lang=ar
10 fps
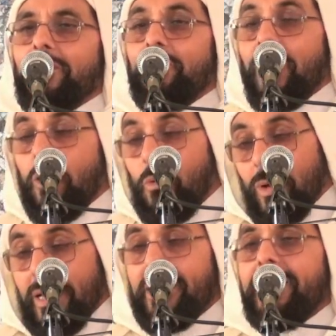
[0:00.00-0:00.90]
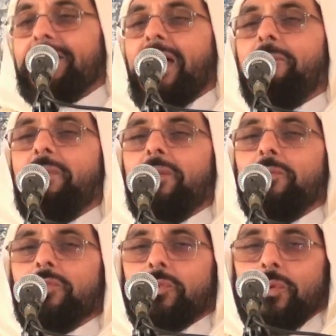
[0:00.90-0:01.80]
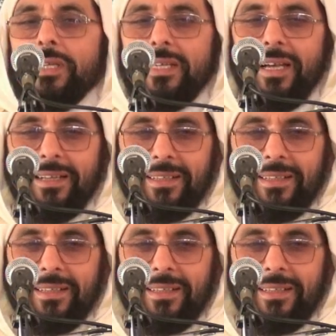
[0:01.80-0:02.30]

فهو الذي يتحمل المسؤولية